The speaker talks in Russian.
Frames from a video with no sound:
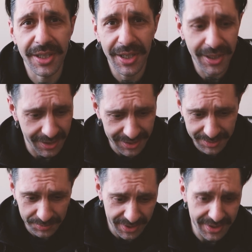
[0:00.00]

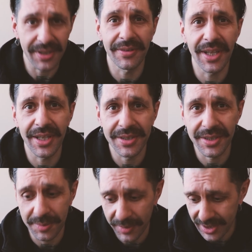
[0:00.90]
отклеилась,
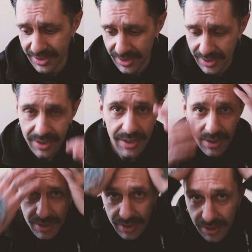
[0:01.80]
представляете, с маской.
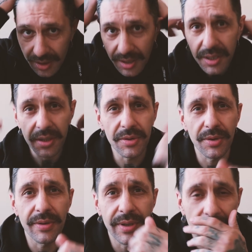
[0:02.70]

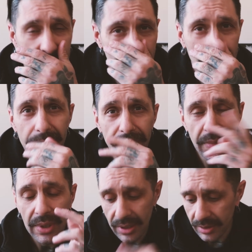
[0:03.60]
Хреново.
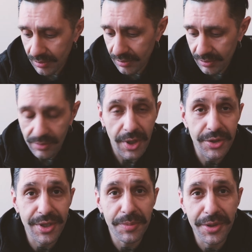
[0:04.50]

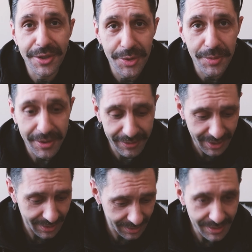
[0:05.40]
Даже забыл, о чем
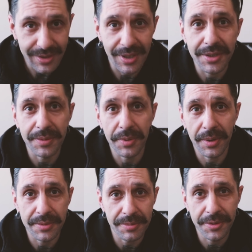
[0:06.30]
говорил. Как-то
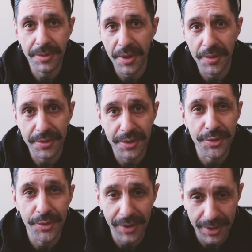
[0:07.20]
прям смотрю, какой-то
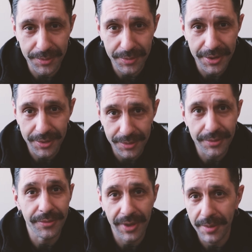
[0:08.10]
чувак у меня
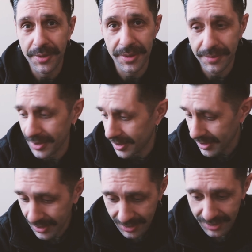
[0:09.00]
тут в камере, блин,
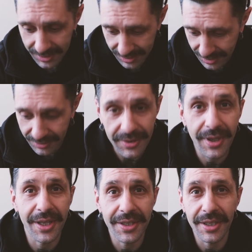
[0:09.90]

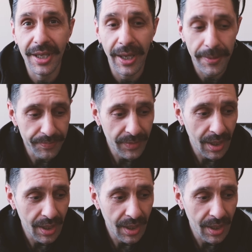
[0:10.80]
нифига не я.